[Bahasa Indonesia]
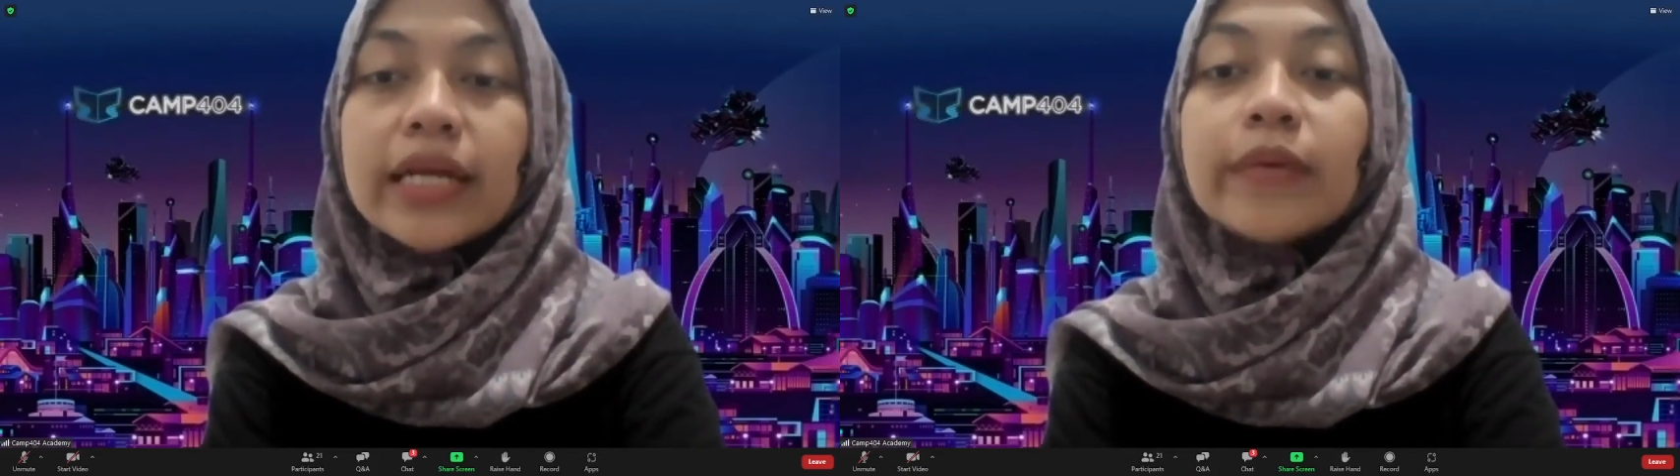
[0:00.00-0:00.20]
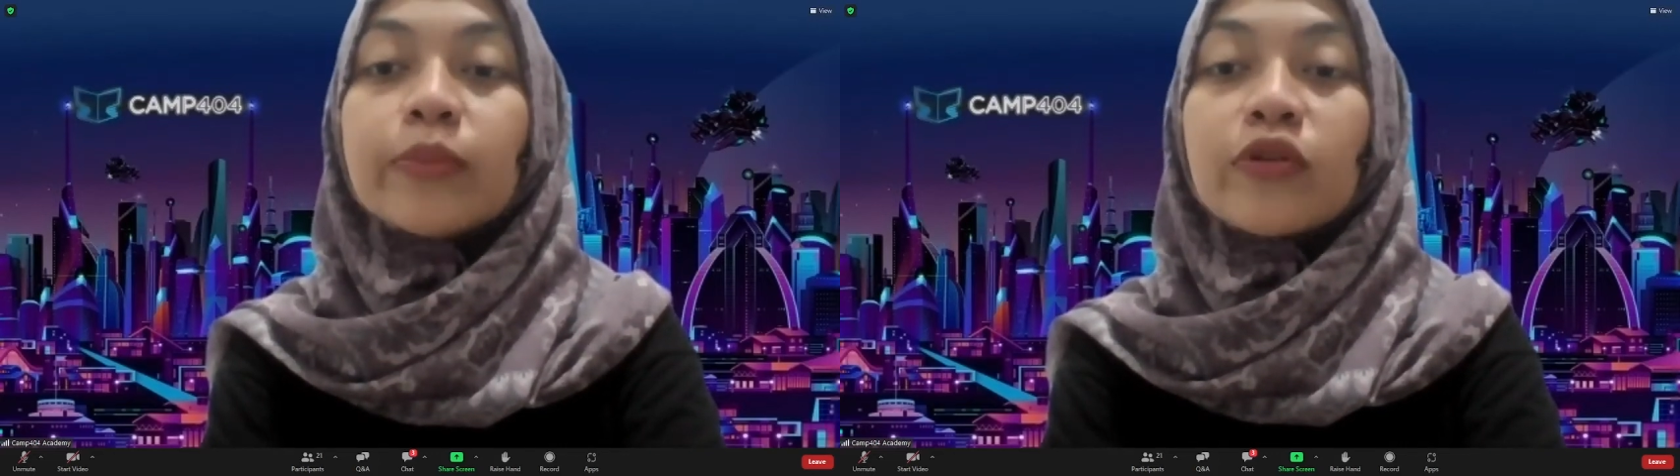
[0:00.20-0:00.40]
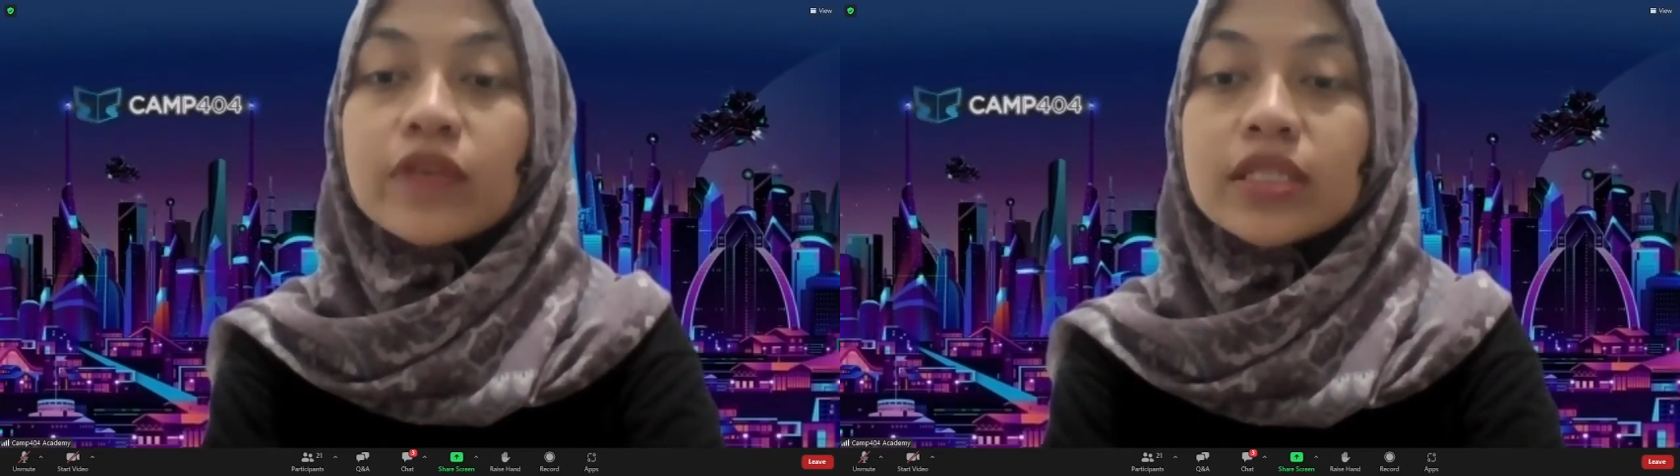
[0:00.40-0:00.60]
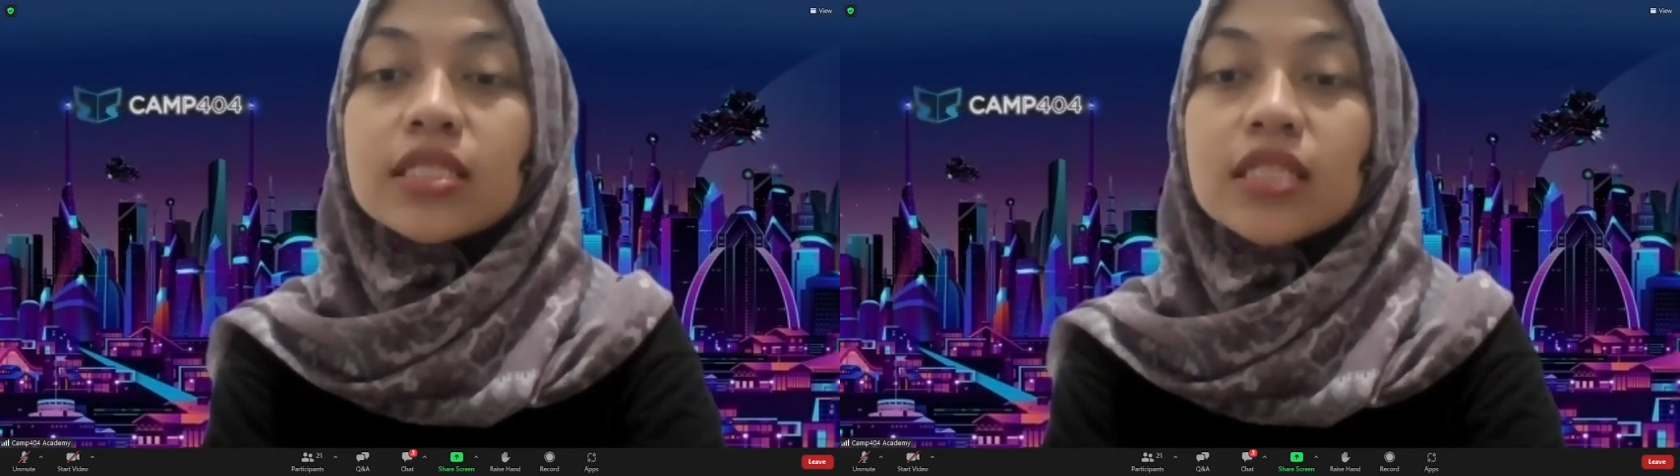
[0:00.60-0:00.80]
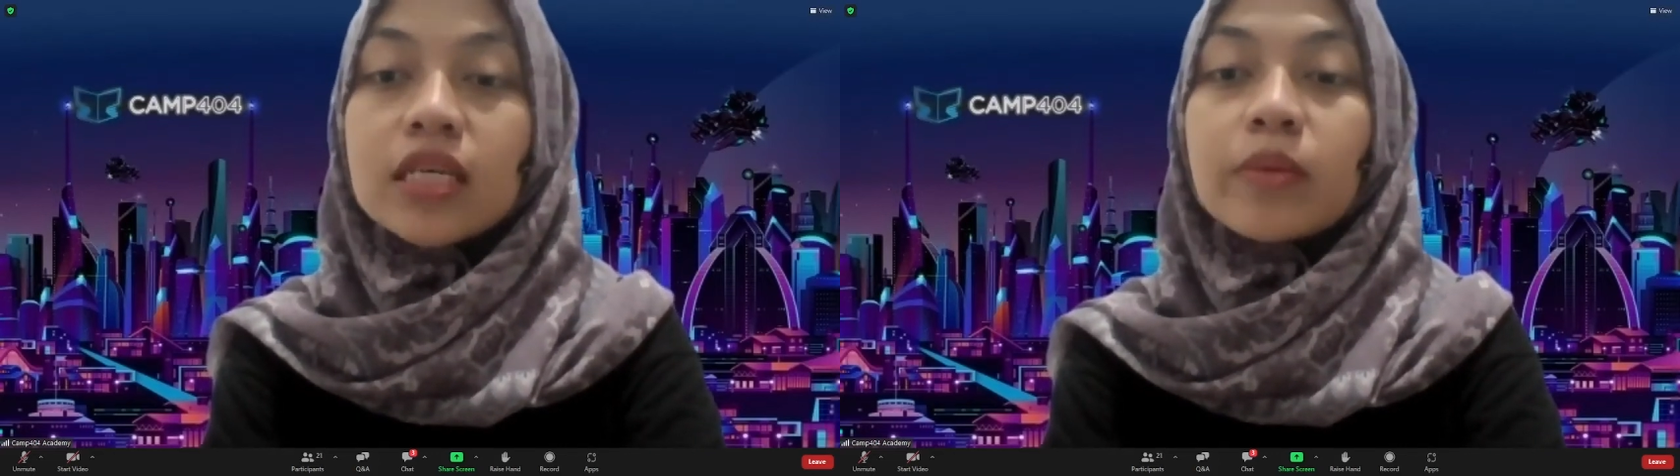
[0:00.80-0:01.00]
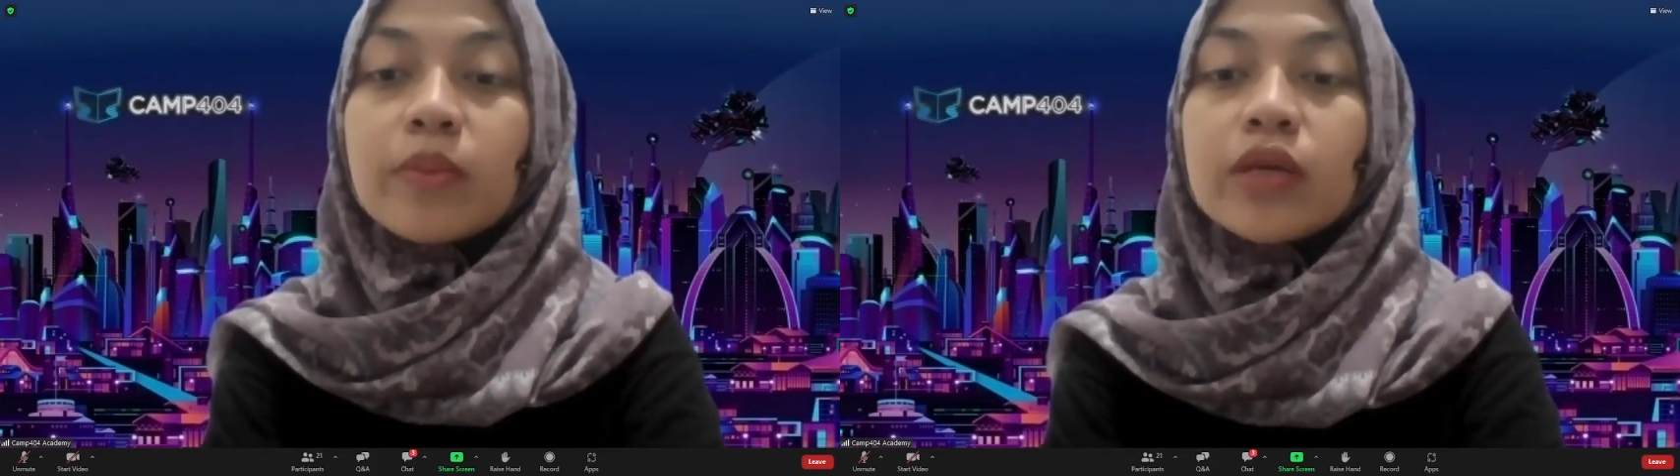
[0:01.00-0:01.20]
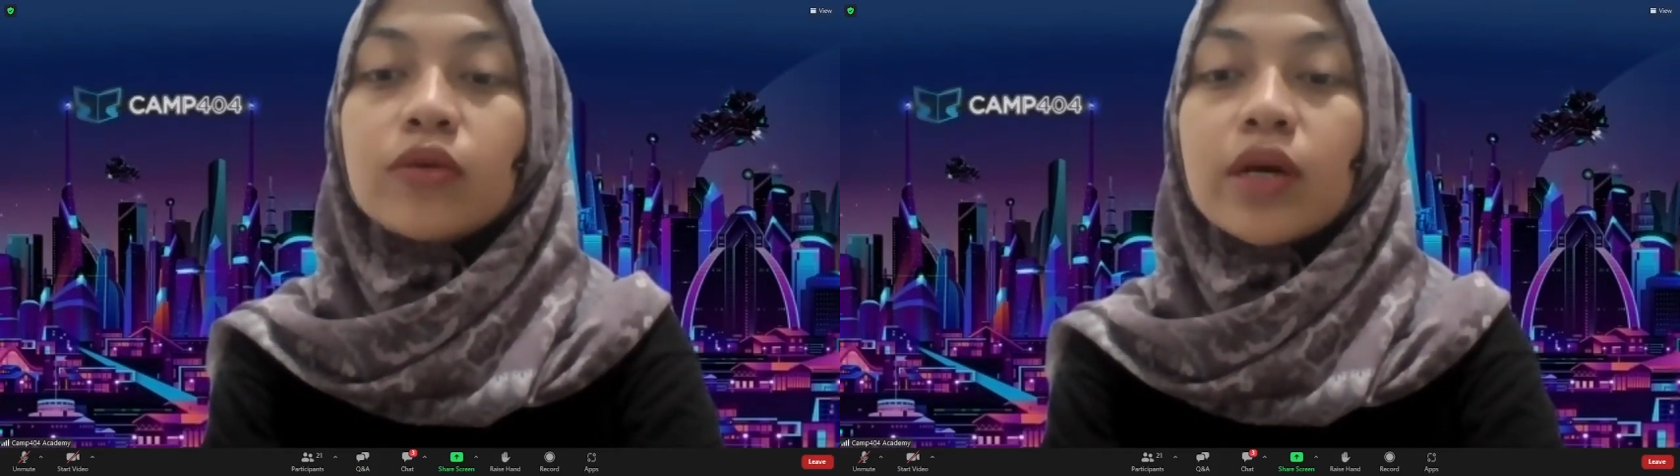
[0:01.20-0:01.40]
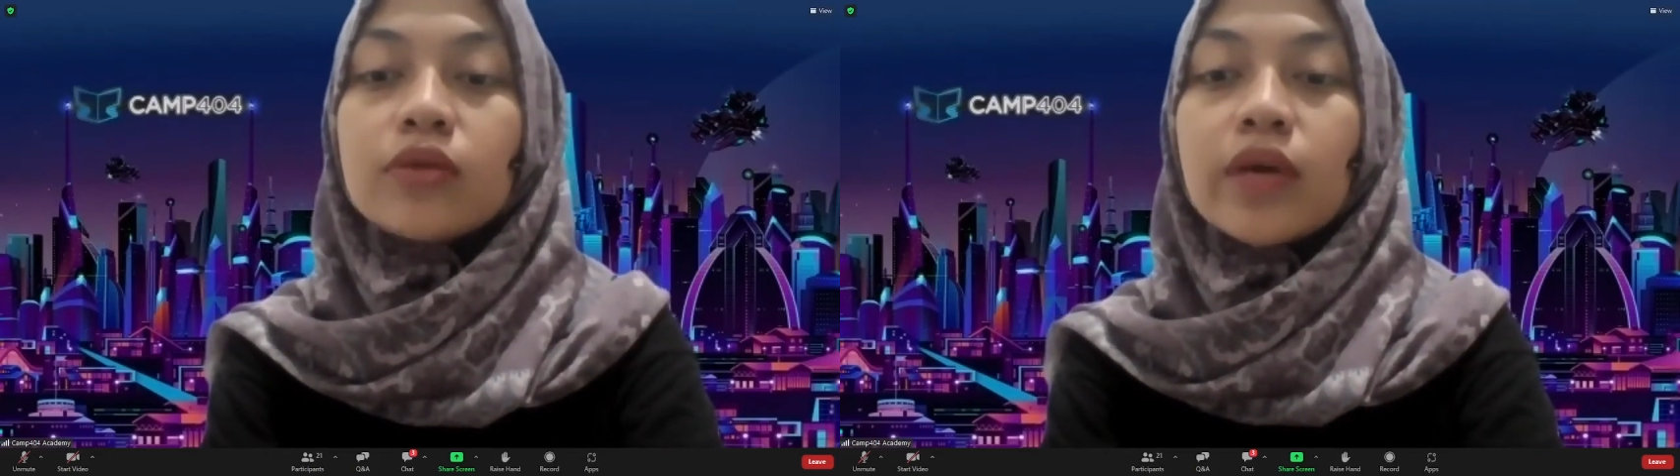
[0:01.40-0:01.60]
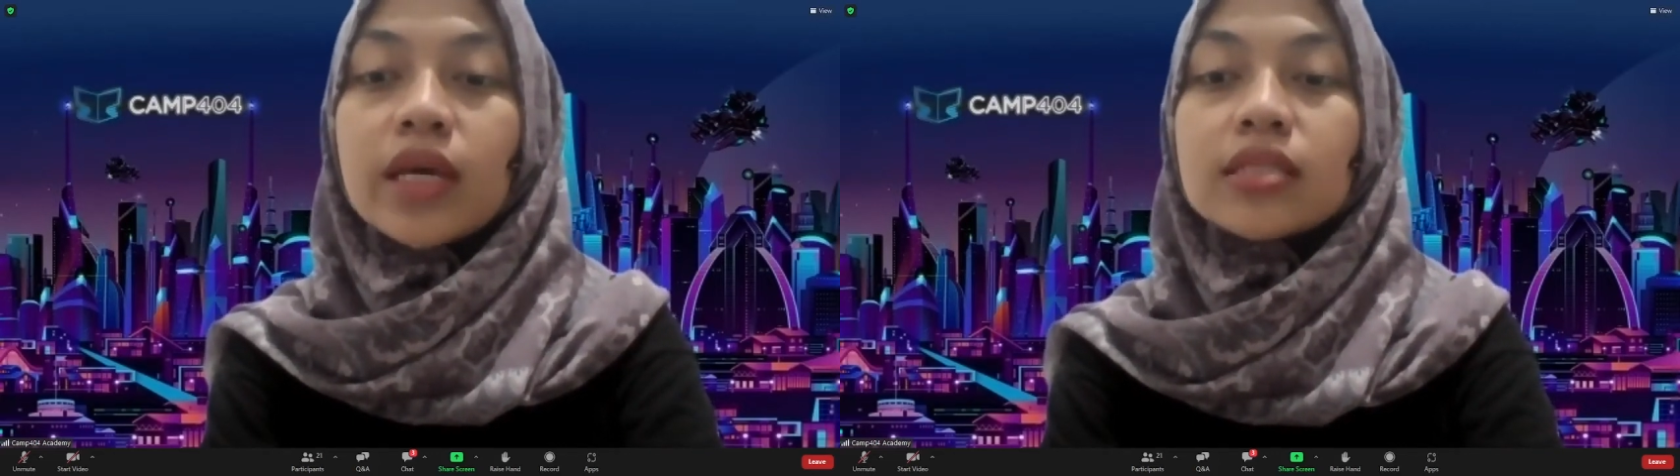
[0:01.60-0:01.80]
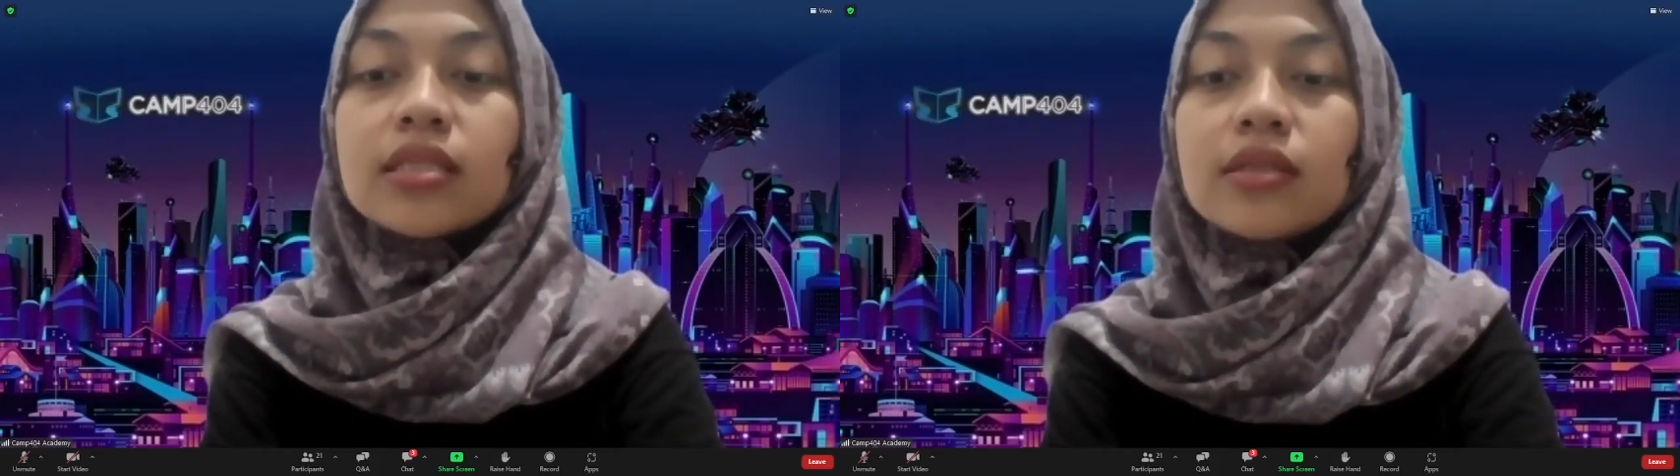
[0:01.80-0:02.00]
ada yang profesinya memang UI
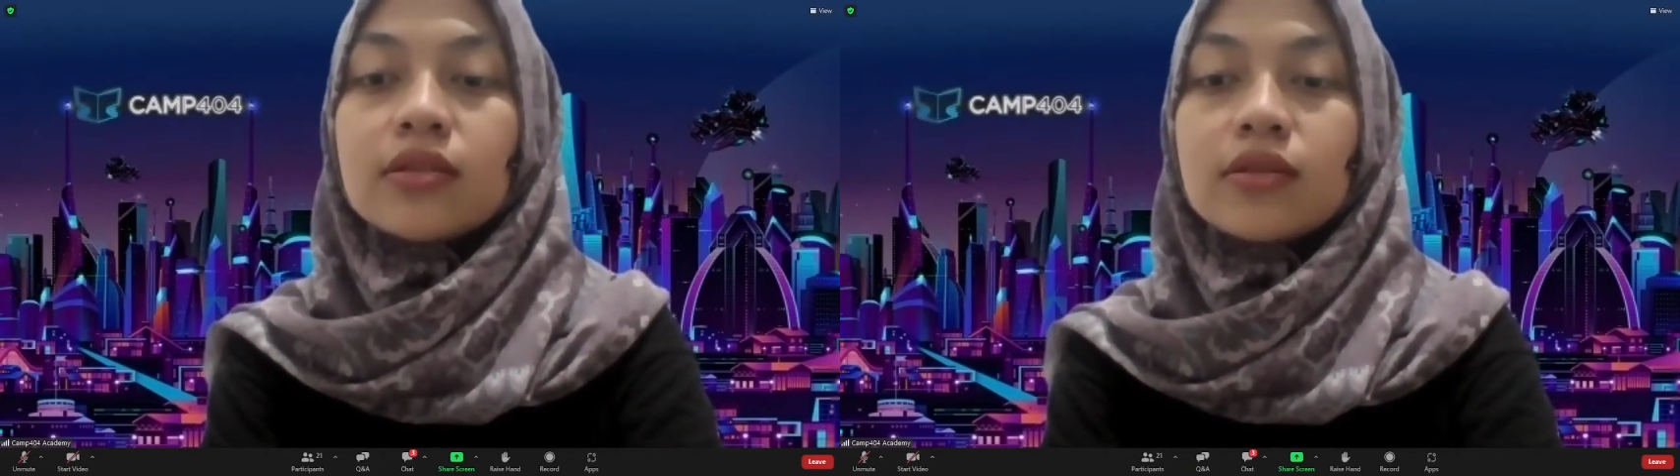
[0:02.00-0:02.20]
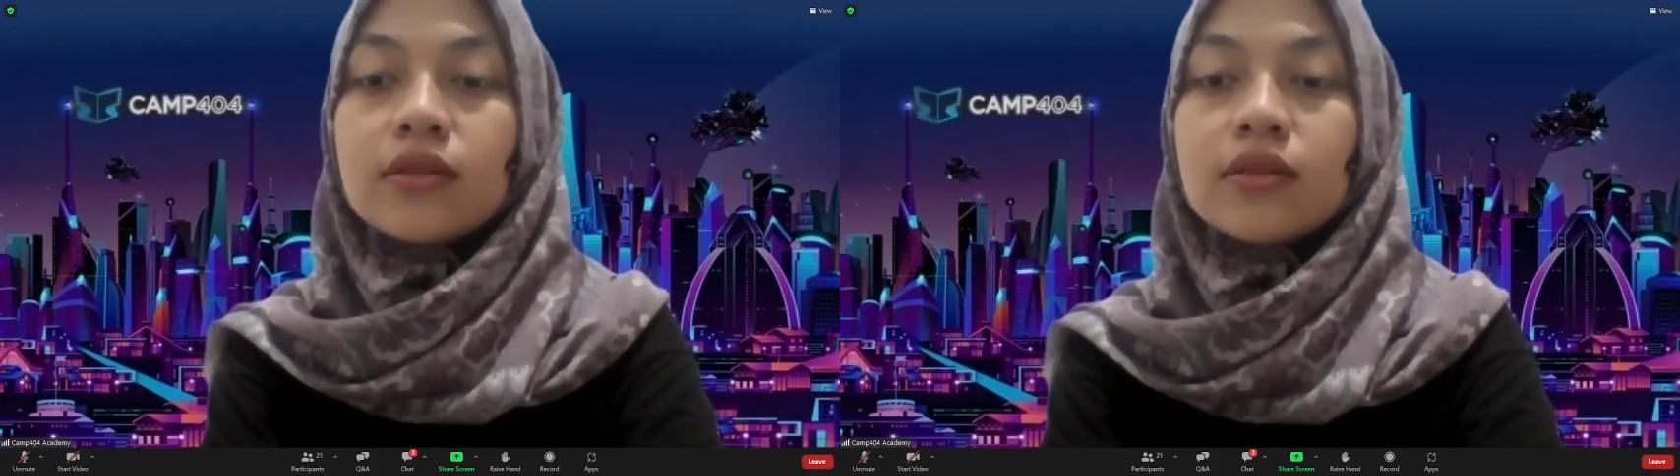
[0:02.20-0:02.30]
UX gitu.